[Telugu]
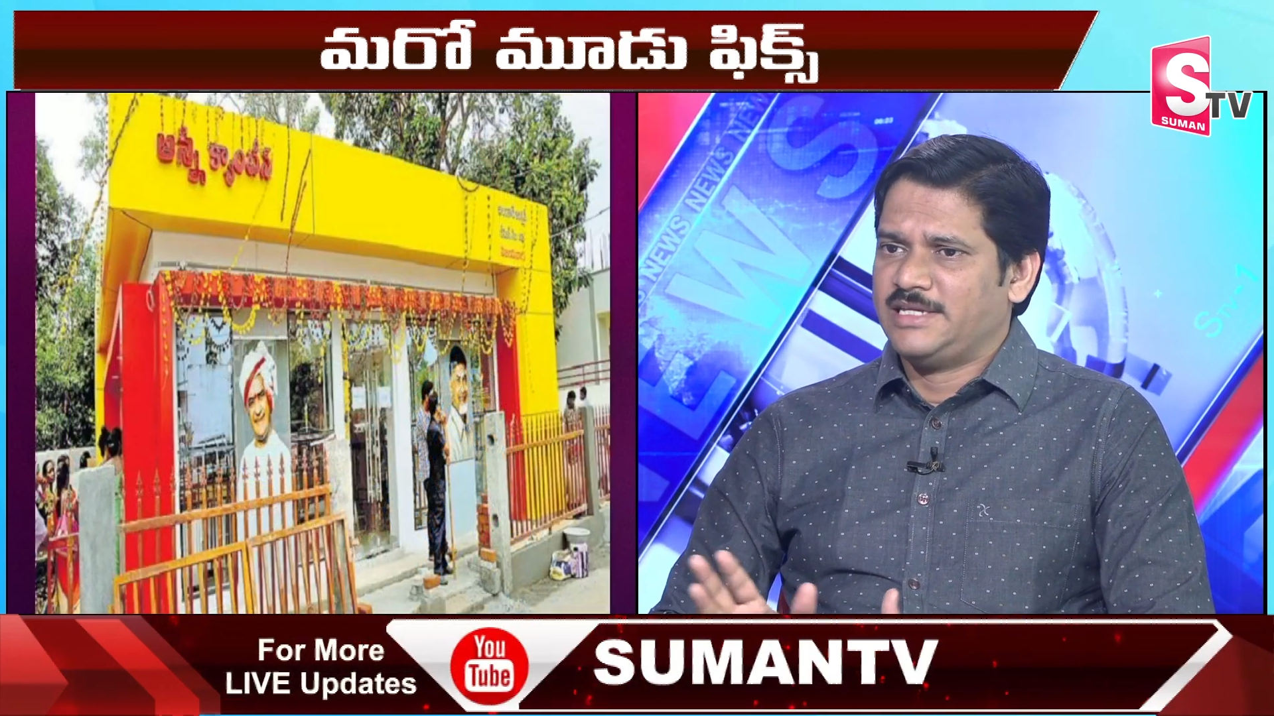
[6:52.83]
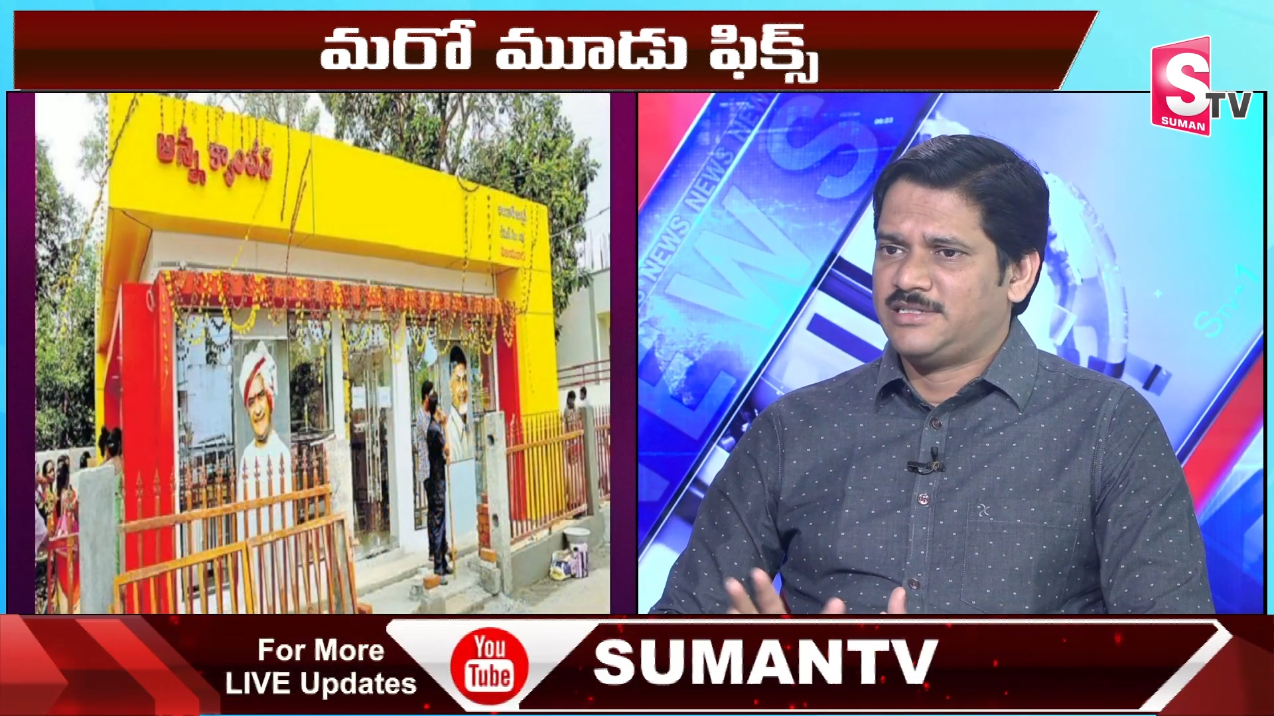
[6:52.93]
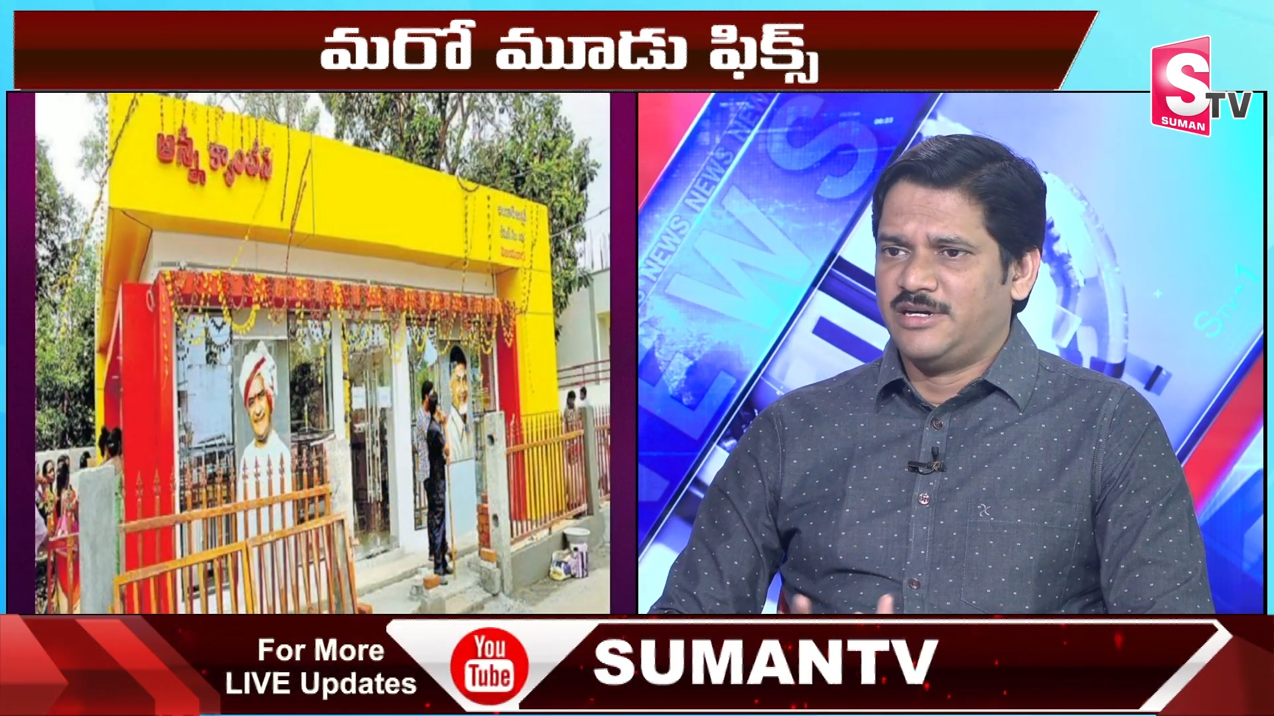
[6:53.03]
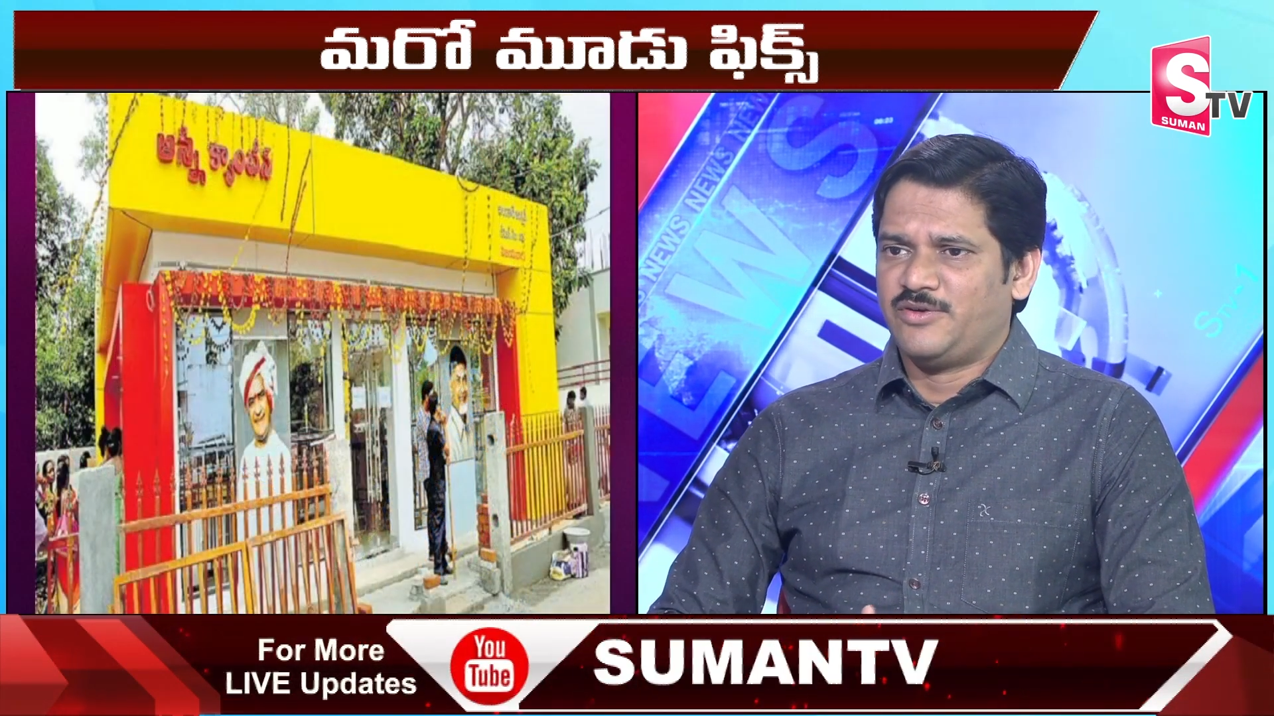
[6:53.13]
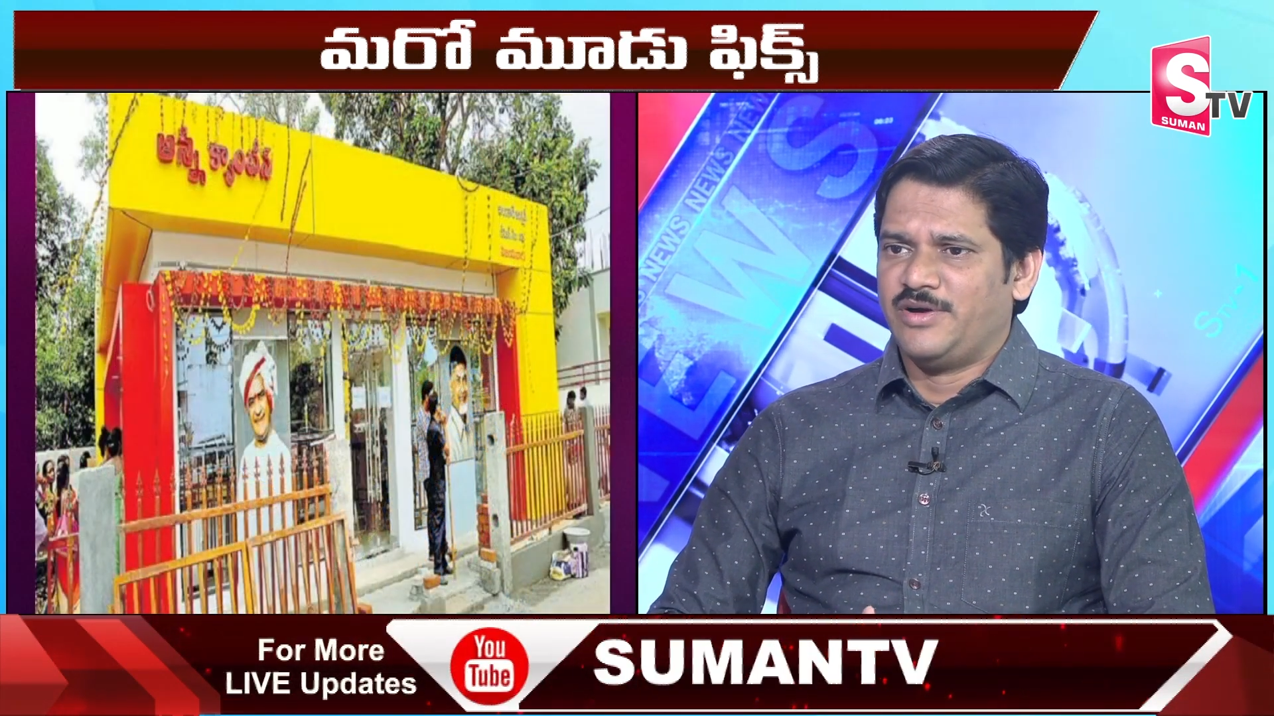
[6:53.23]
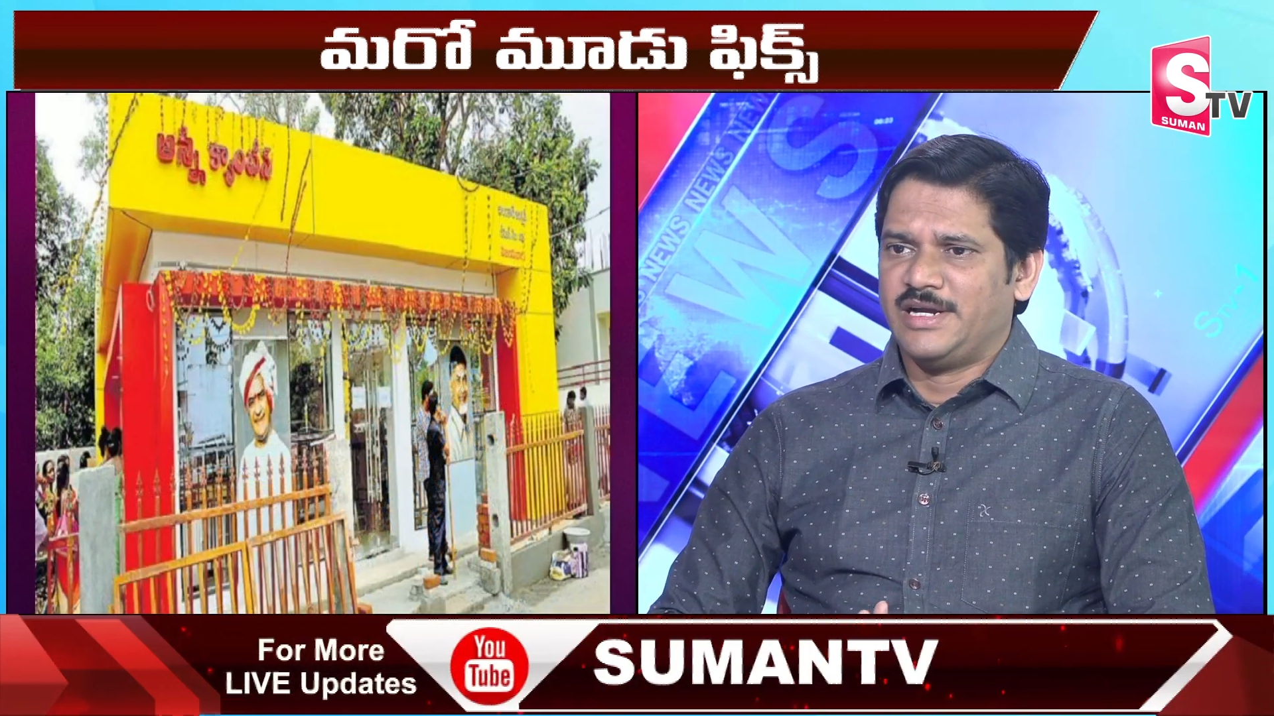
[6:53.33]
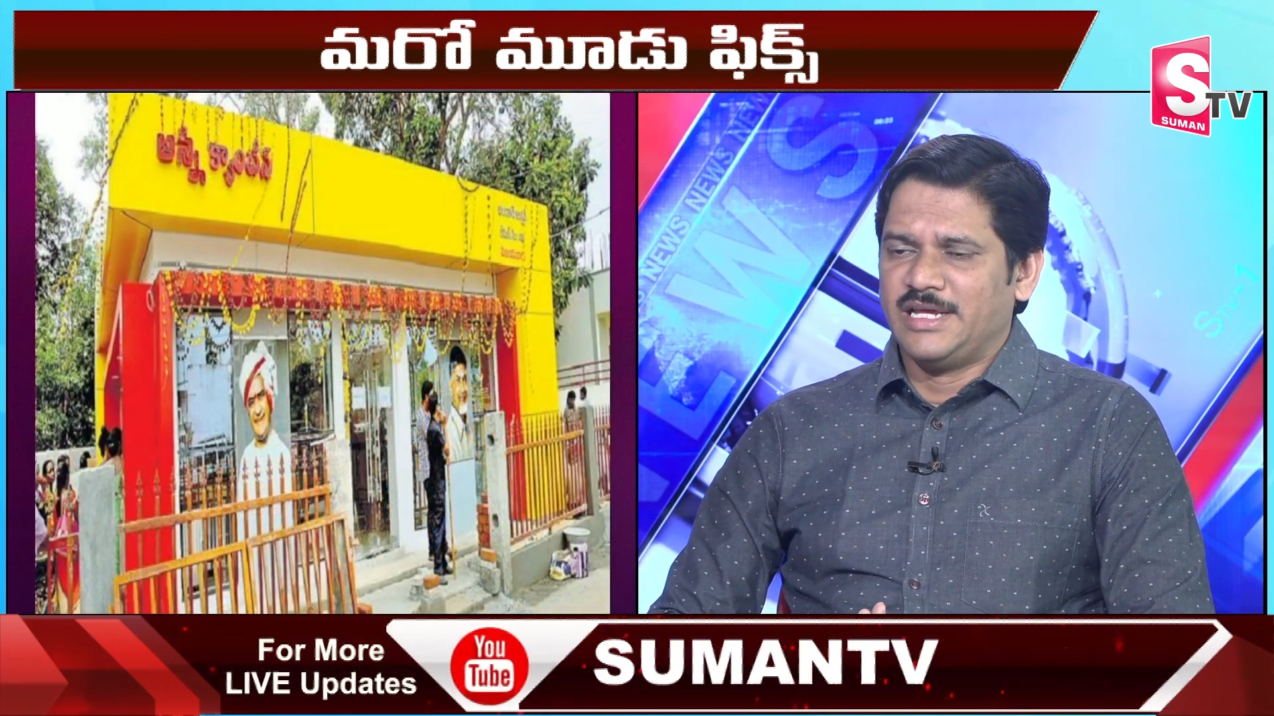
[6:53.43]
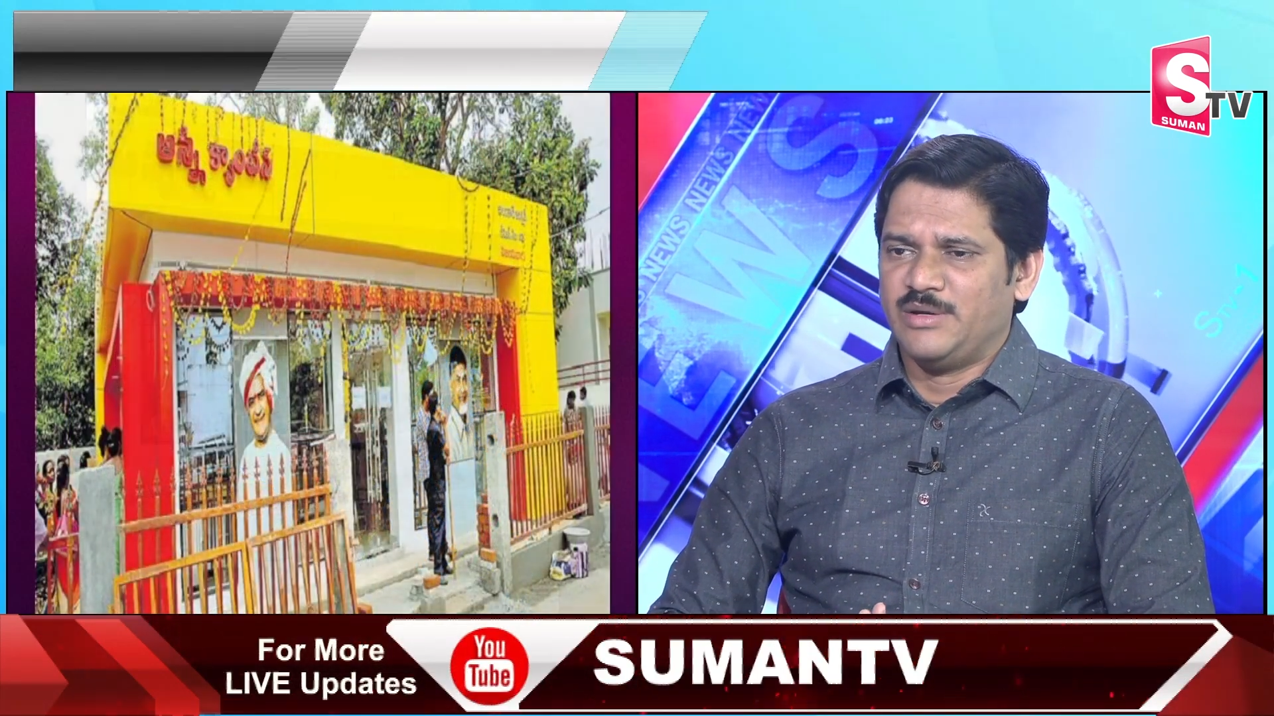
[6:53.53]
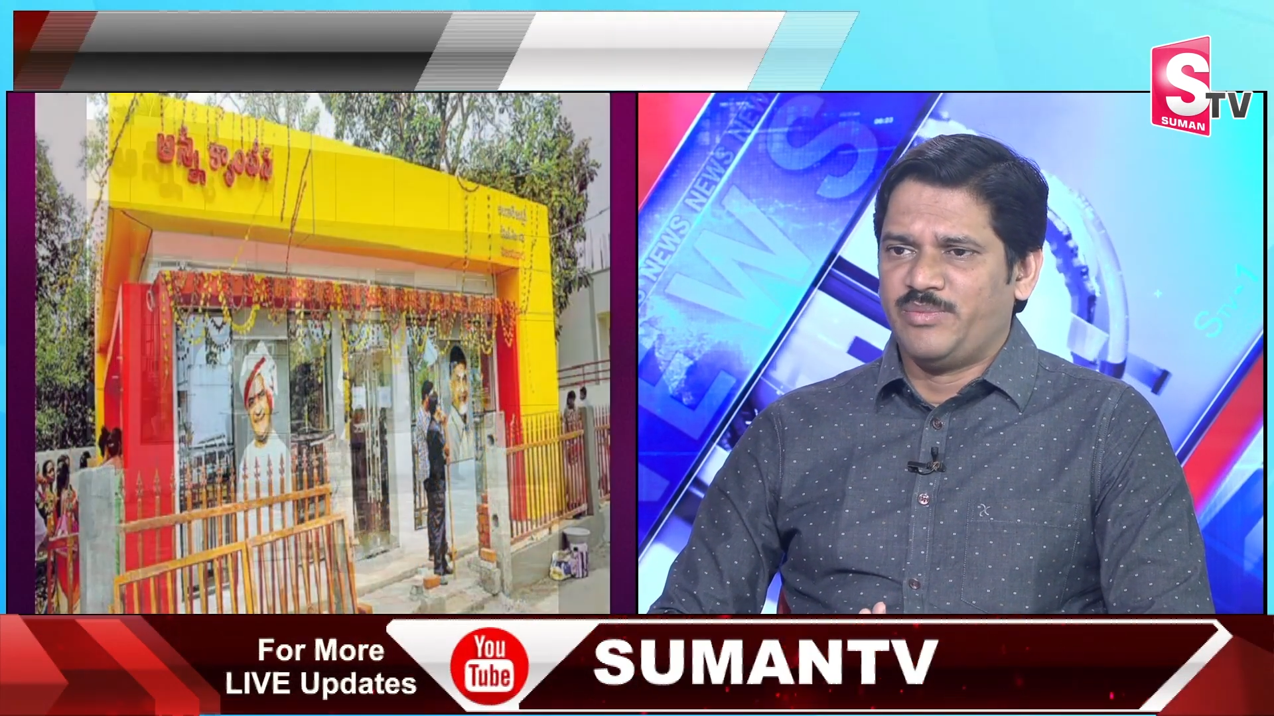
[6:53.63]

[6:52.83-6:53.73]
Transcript: ఇచ్చినటువంటి